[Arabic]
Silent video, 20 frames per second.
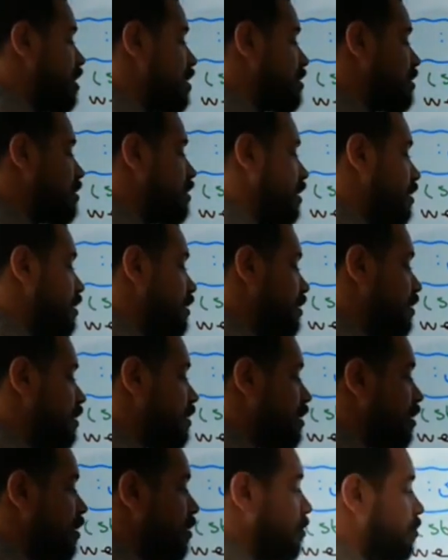مصدر
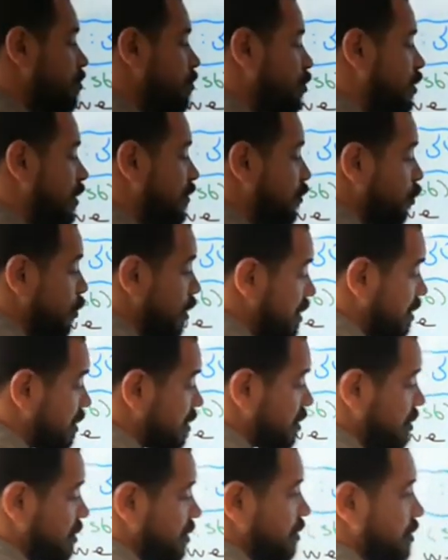مضاف له
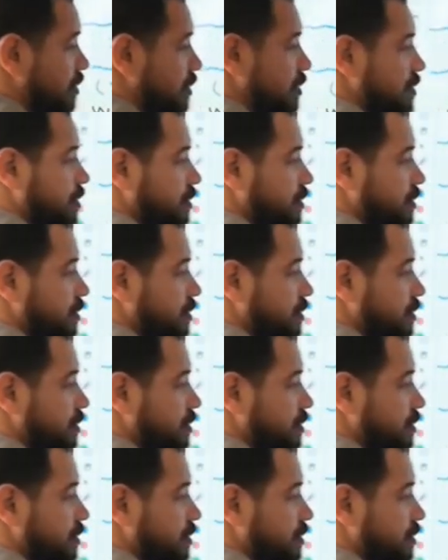اس